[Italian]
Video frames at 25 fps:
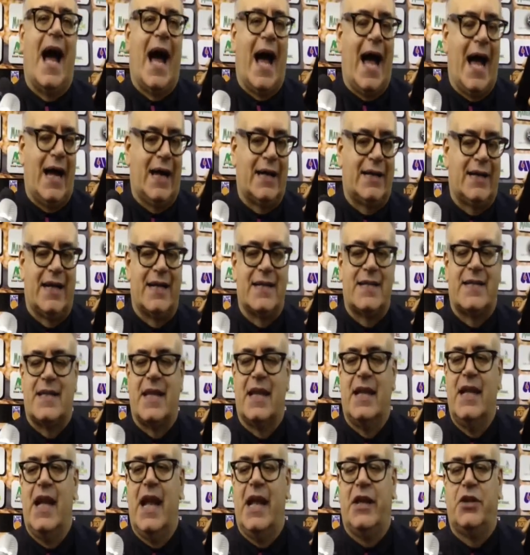a
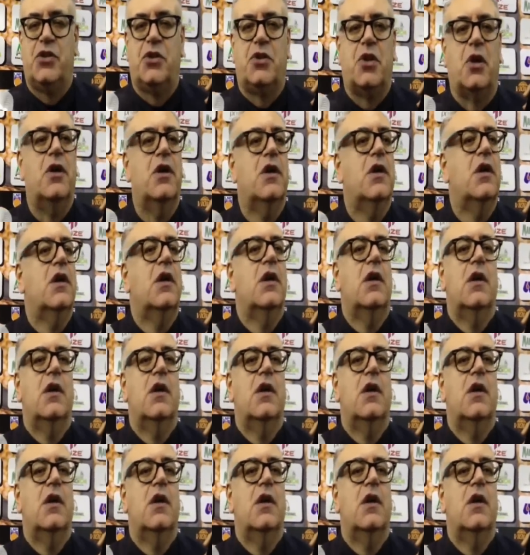Castelletto.